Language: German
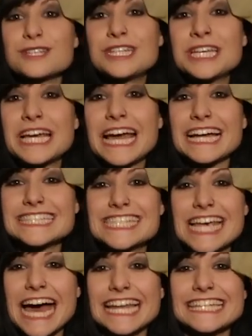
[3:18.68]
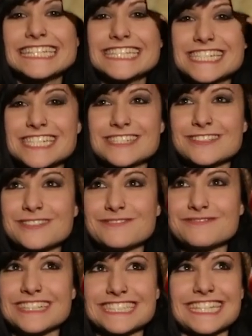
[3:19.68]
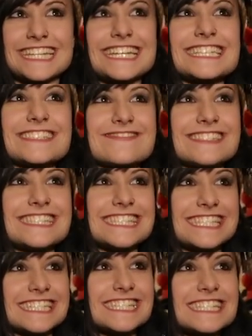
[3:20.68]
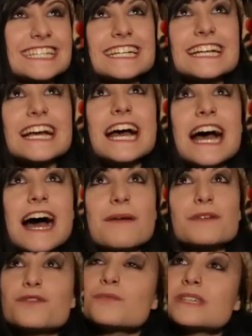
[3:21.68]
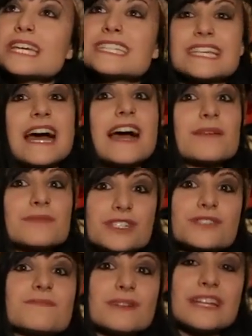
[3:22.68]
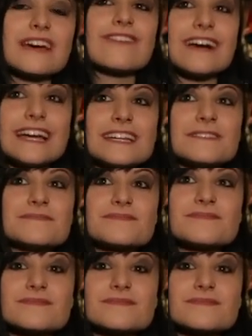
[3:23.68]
durch die ganze Halle geschoben, was relativ witzig ist. Aber ich fühle mich hier sehr heimisch mittlerweile.